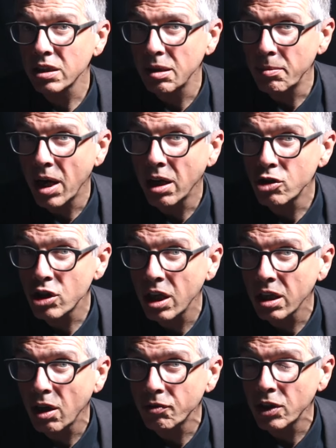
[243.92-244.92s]
dem
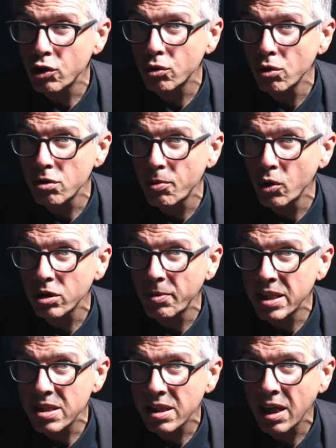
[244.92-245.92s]
Anschlag auf den Stützpunkt
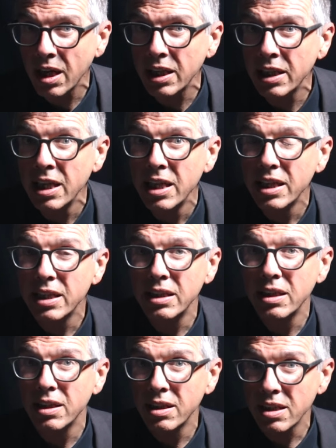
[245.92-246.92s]
Maestrale
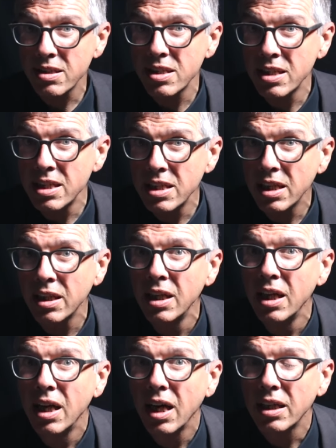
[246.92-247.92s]
in Nasiriyah
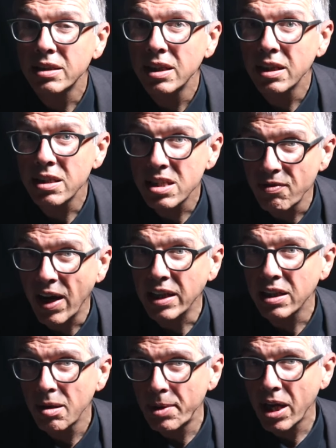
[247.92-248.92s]
hatte er zwei
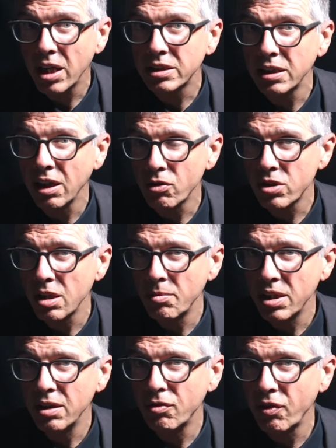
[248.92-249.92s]
Kameraden aus dem
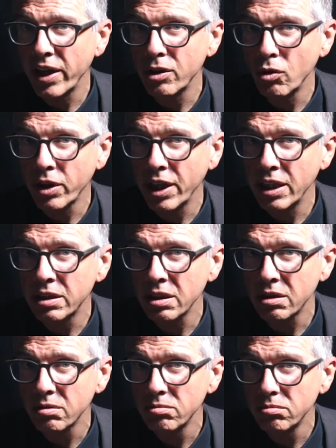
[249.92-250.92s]
Inferno
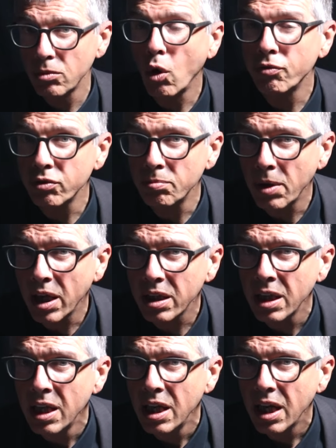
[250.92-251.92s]
gerettet.
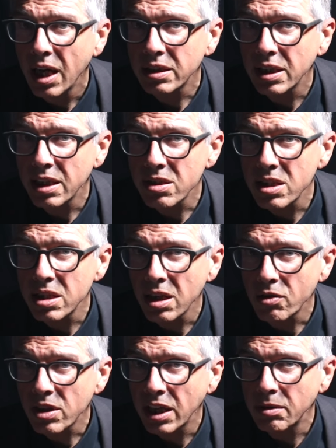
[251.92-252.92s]
Offenbar hatte er sich
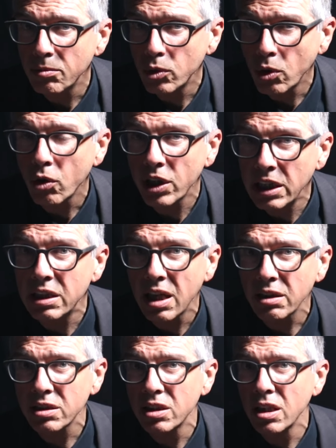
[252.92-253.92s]
aus einem noch
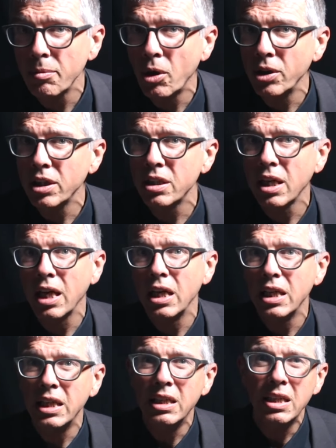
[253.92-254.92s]
intakten Gebäudeteil
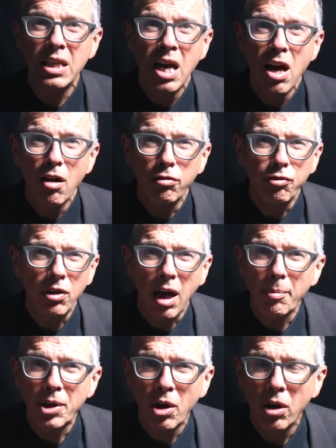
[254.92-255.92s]
in die
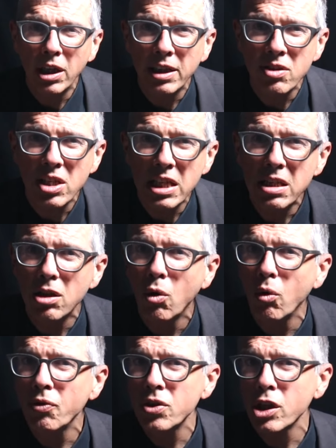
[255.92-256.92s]
Flammenhölle des
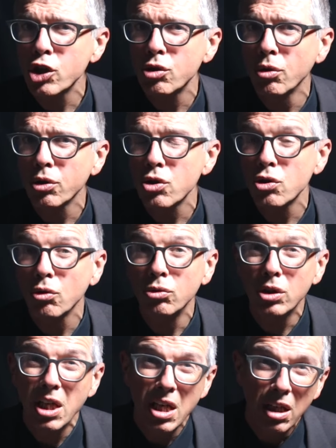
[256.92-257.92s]
Innenhofs gestürzt
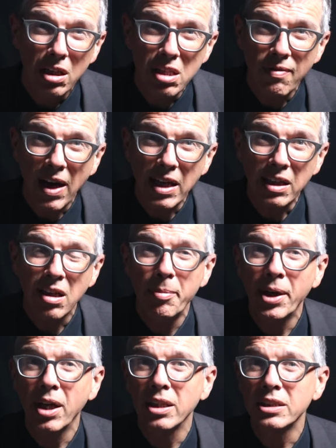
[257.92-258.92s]
und zwei
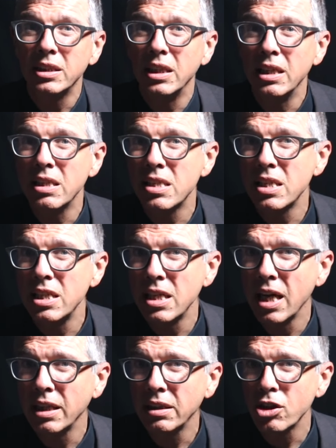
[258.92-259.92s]
Kameraden in
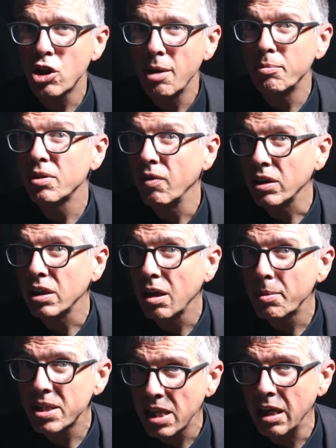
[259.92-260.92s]
Sicherheit geschleppt, war dann
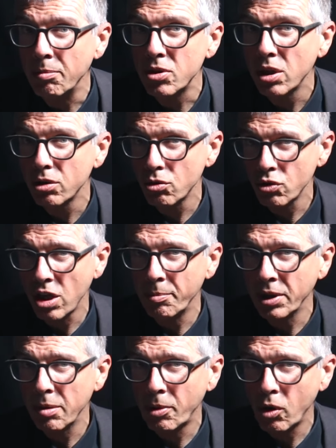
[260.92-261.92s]
aber selbst
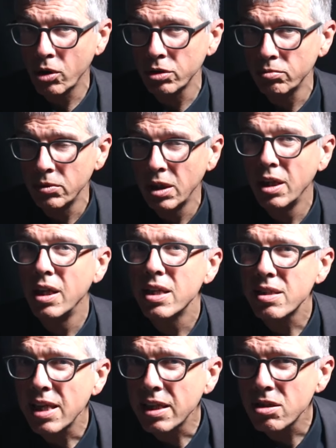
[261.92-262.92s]
zusammengebrochen.
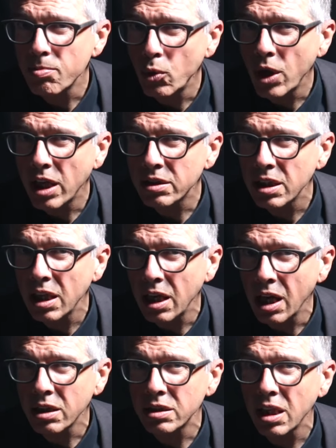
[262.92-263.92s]
Sechs Monate
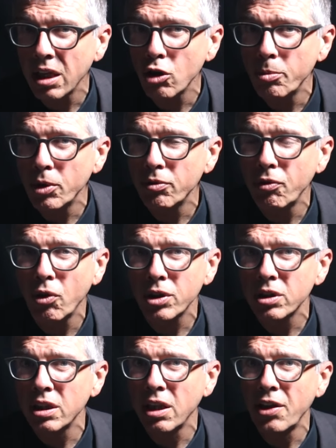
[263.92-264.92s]
lag Dario
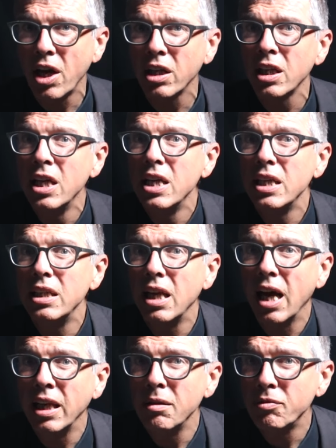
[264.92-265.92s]
Monforte danach
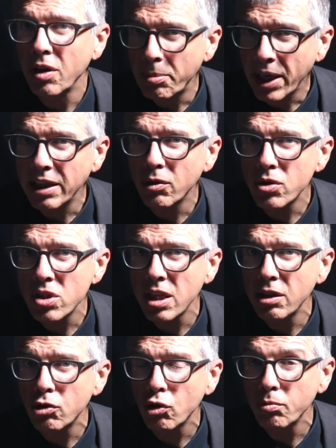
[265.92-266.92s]
in einem
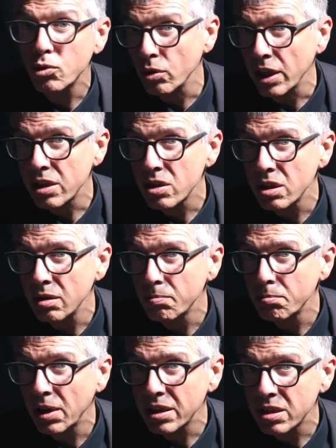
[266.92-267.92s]
Verbrennungszentrum, zunächst in
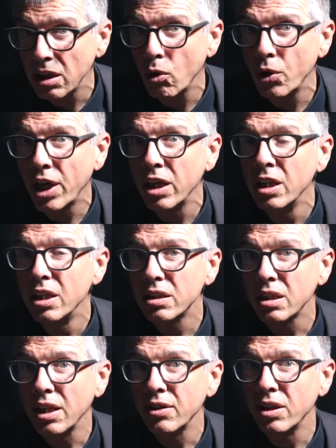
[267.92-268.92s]
Barcelona,
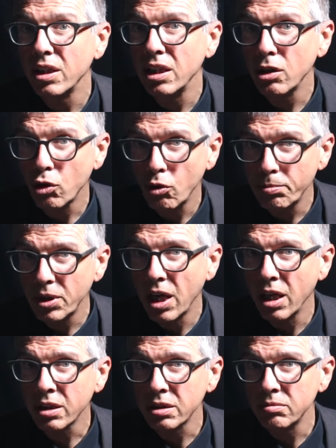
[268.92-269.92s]
dann in
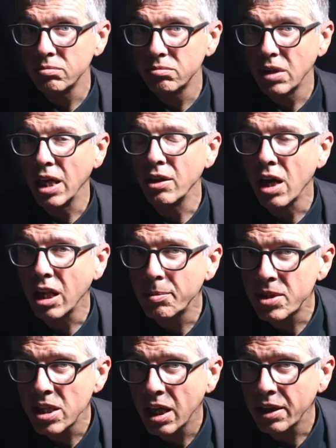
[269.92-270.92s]
Kopenhagen. Ein
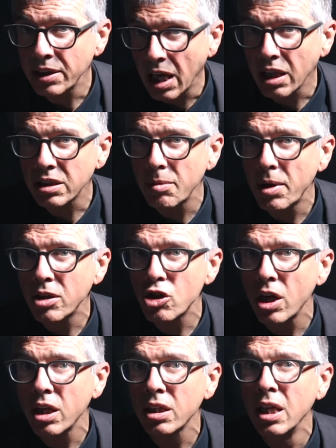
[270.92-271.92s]
halbes Jahr nach dem
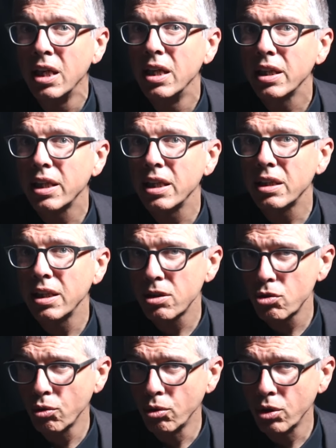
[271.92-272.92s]
Anschlag kehrte er
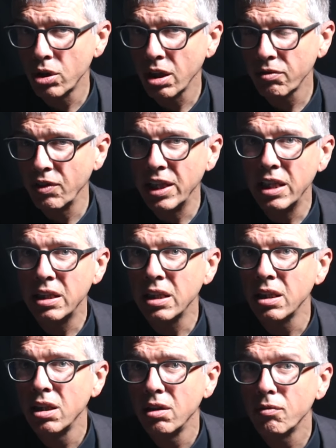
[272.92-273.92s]
zurück nach
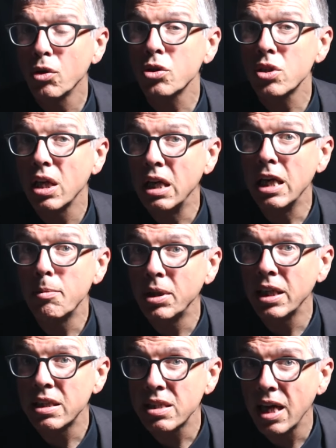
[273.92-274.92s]
Venedig, fürs
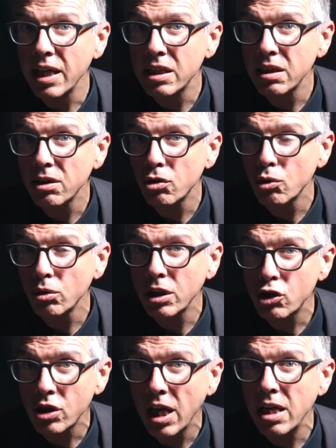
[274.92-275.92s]
Leben gezeichnet und
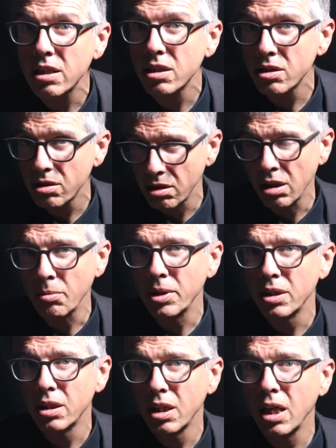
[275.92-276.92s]
entstellt,
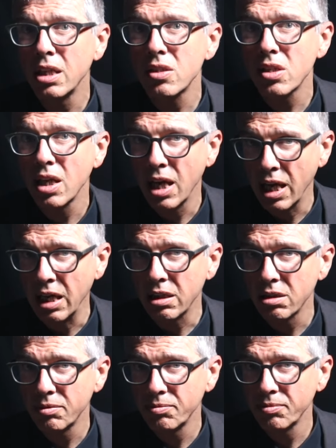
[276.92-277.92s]
aber als
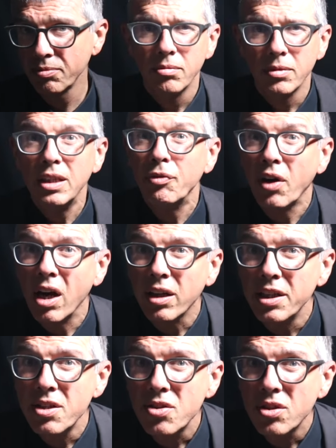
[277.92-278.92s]
Held die
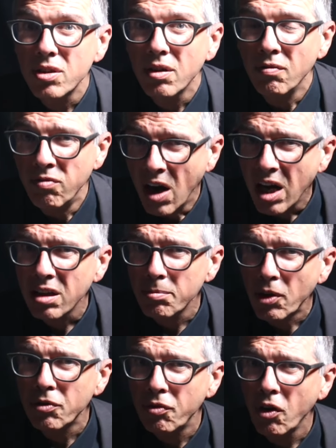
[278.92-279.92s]
Frage ist, war
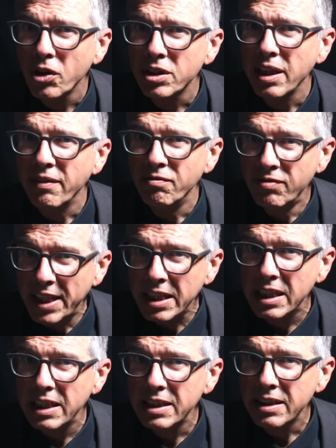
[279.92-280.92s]
Manforte
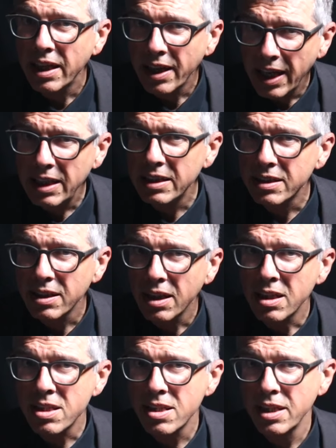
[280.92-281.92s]
wirklich der Held,
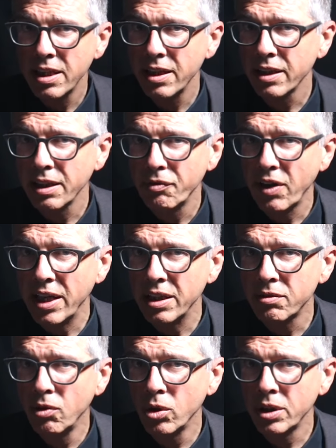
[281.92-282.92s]
als der er
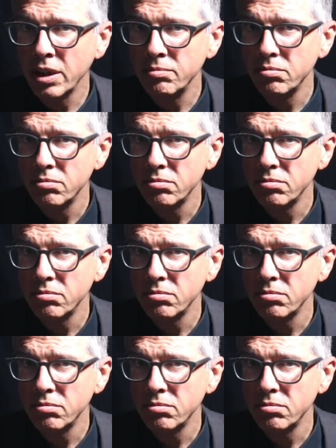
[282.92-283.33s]
gefeiert wurde?